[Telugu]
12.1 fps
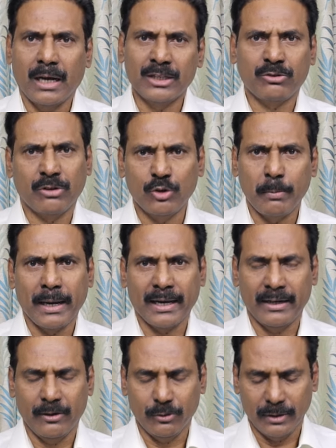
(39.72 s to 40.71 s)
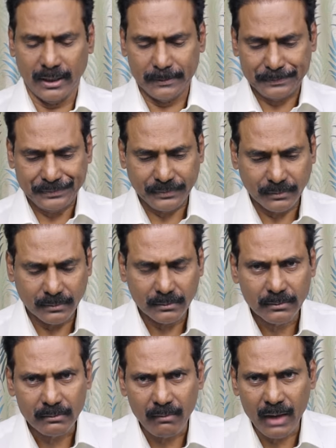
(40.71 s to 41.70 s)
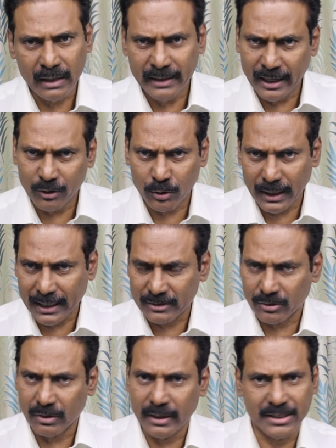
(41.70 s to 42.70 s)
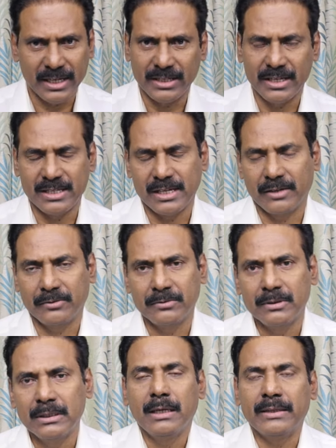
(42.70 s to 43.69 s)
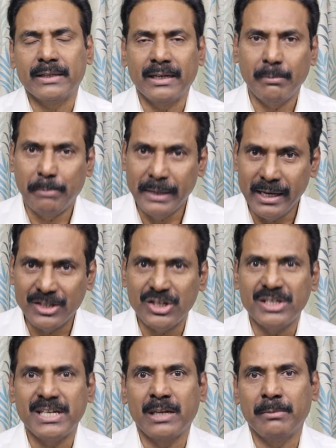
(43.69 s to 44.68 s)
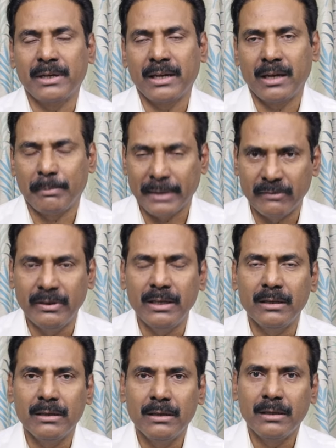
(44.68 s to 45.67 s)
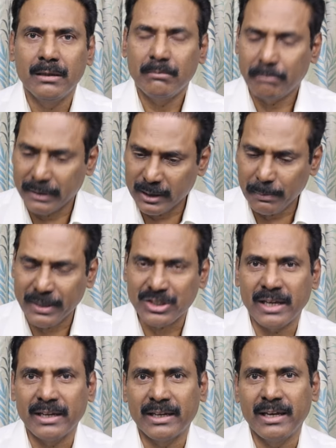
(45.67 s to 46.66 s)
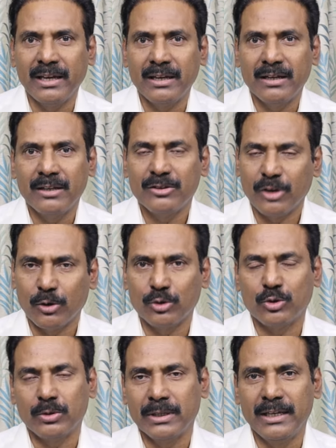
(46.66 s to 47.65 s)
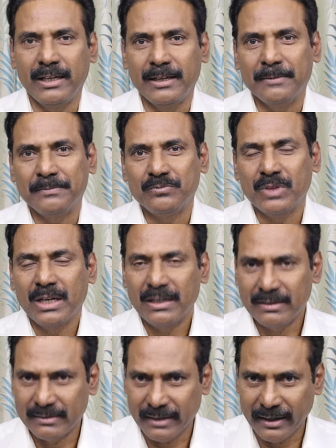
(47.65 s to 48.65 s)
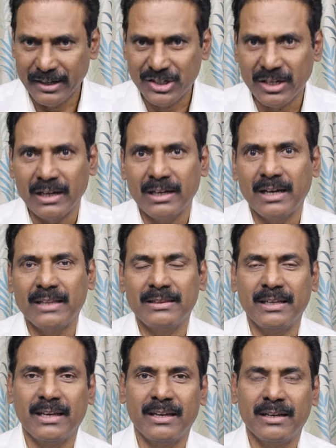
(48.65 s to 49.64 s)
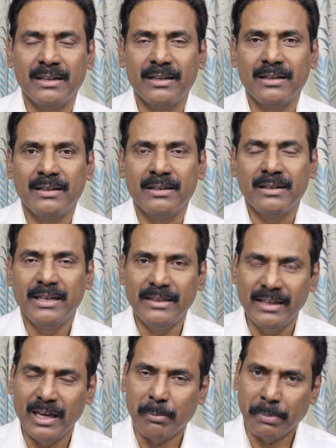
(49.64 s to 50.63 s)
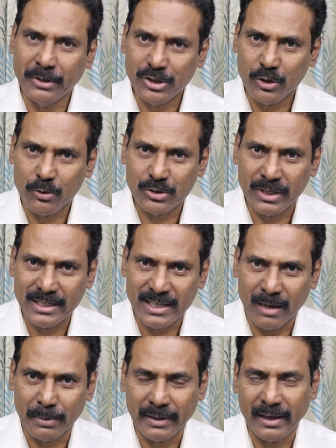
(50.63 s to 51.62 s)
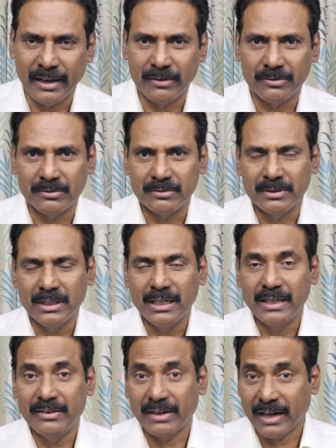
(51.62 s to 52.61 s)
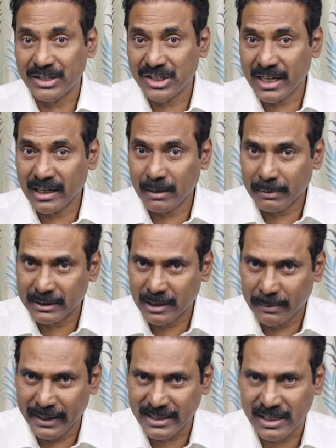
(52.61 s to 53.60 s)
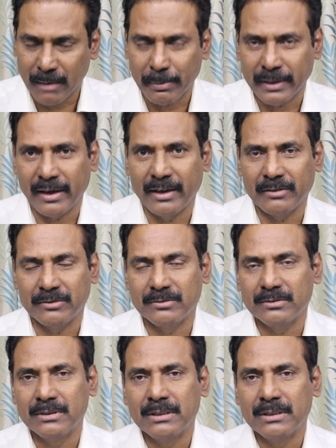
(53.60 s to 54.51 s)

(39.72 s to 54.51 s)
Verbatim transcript: అంతవరకు బాగానే ఉంది నేను కూడా గతంలో క్రిటిసైజ్ చేశాను ఎందుకంటే పిఎస్సి చైర్మన్ అనే పదవి ప్రతిపక్షానికే దక్కుతుంది ట్రెడిషనల్గా అంతే ఇది ఎప్పటి నుంచో వస్తున్న సాంప్రదాయం ఇది రాజ్యాంగబద్ధమైన సాంప్రదాయం